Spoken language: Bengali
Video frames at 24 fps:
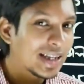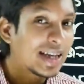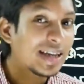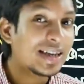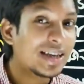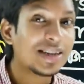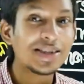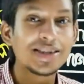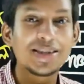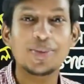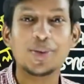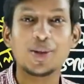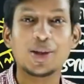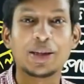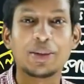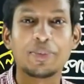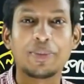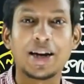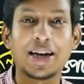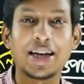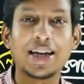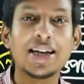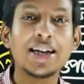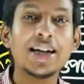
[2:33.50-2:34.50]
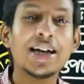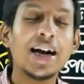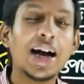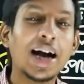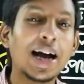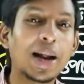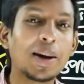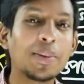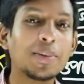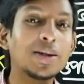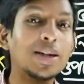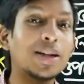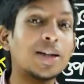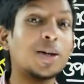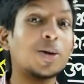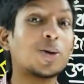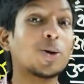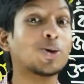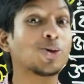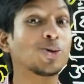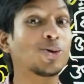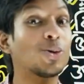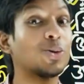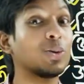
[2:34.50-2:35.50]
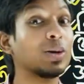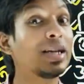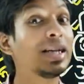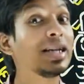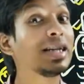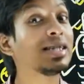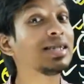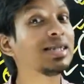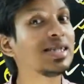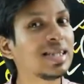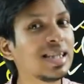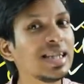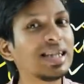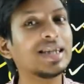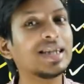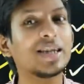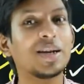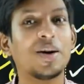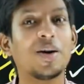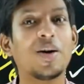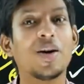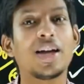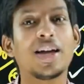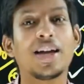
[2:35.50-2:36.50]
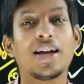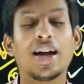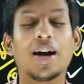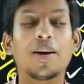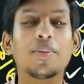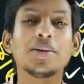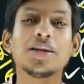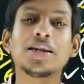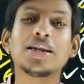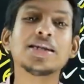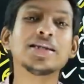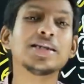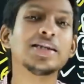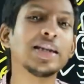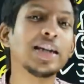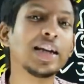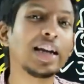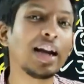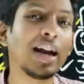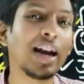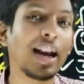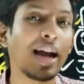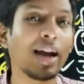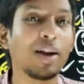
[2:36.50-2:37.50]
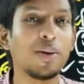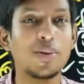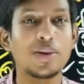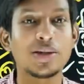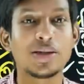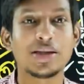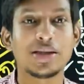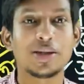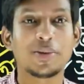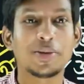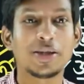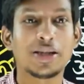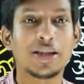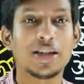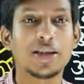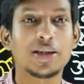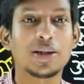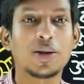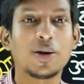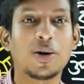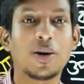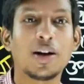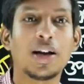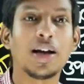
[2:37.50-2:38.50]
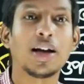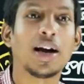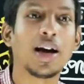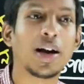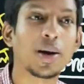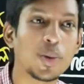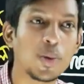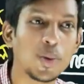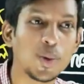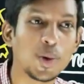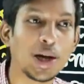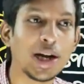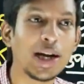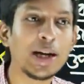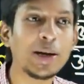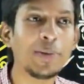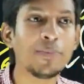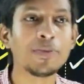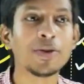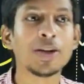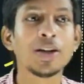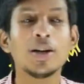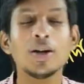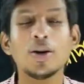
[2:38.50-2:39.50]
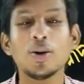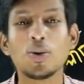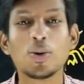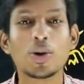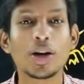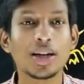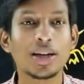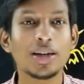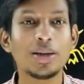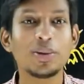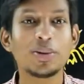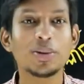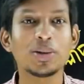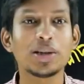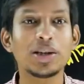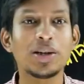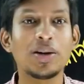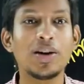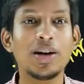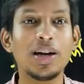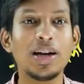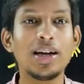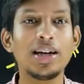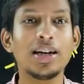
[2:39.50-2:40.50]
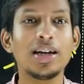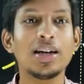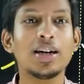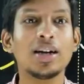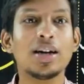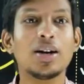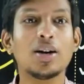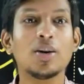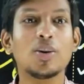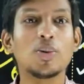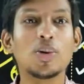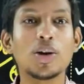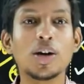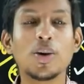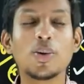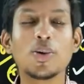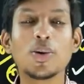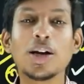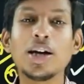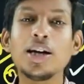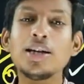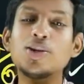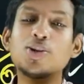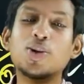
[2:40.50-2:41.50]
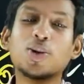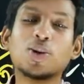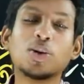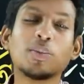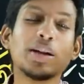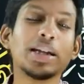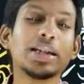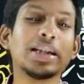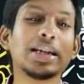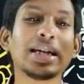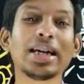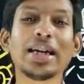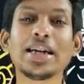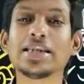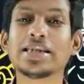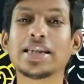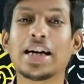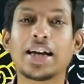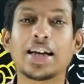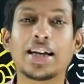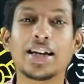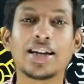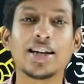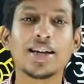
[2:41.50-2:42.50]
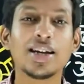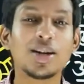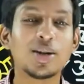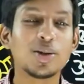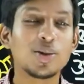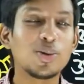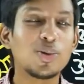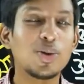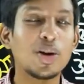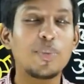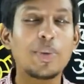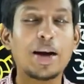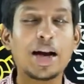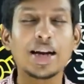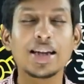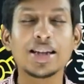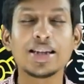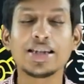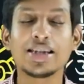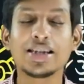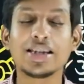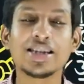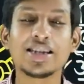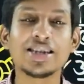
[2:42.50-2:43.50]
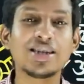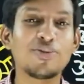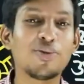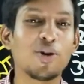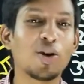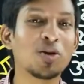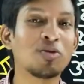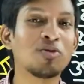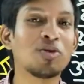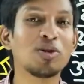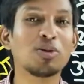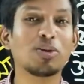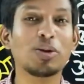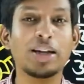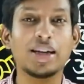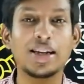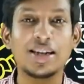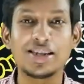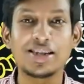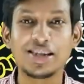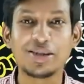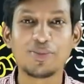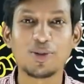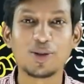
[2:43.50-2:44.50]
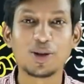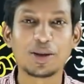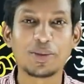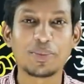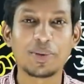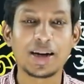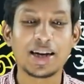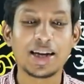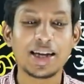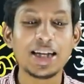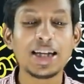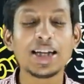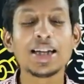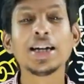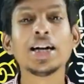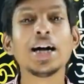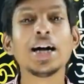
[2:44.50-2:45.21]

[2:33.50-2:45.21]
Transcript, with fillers: থেকে ইংরেজি বলতে পারে আর আমাদেরকে কষ্ট করে ইংরেজি শিখতে হয় আমাদেরকে সেকেন্ড ল্যাঙ্গুয়েজ হিসেবে শিখতে হয় আর ওরা ওরা কি করতে হয় ওরা ওরা ছোটোবেলা থেকেই জানে তো ওরা বাংলাদেশে এসে ফটফট করে ইংলিশ বলতে পারে